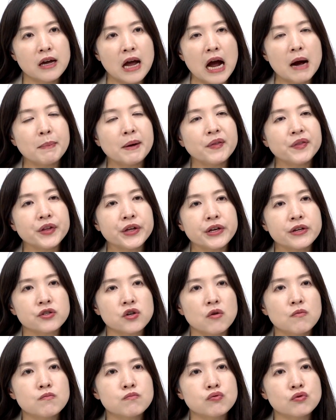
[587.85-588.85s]
하반기
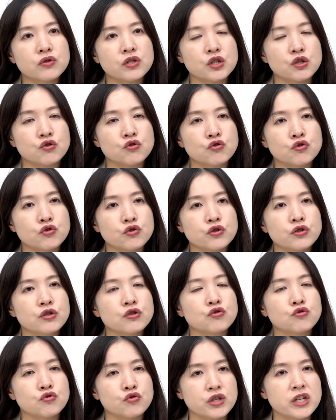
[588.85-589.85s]
정부
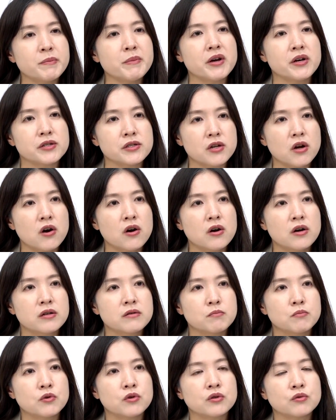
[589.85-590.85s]
지출을 줄이면서
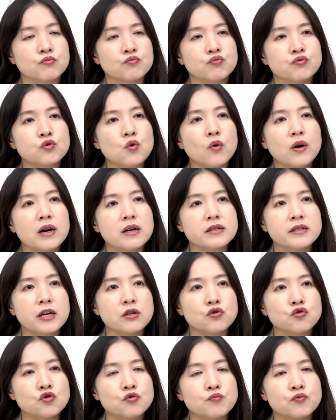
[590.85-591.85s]
뭐 부족한
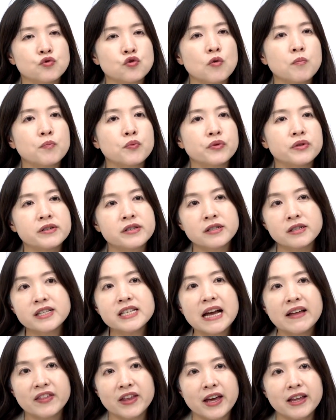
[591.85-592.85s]
세수 부족분을
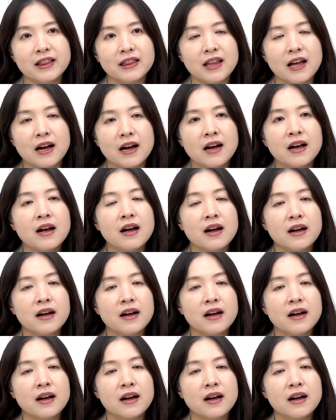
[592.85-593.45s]
쓰지 않겠다.